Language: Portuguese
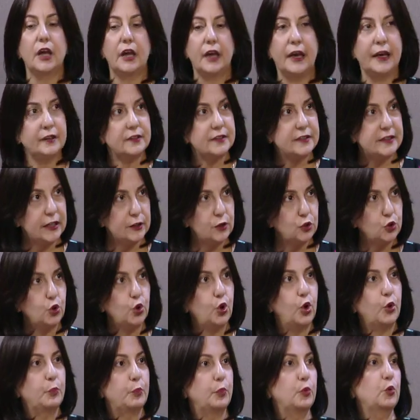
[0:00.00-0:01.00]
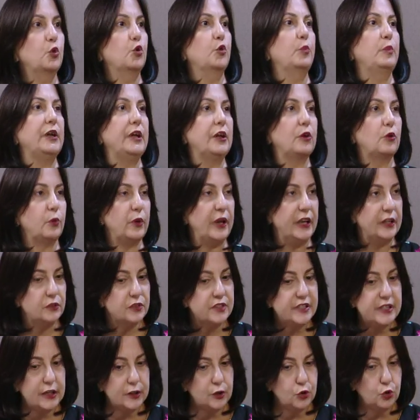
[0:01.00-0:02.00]
entre setor público, entre
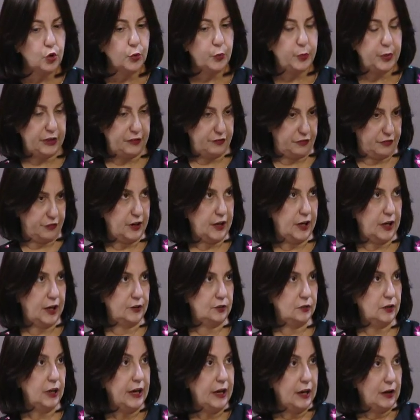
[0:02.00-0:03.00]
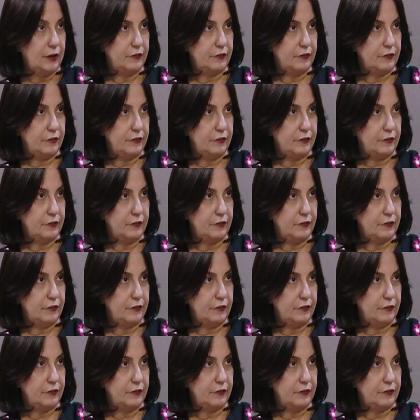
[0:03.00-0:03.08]
setor privado,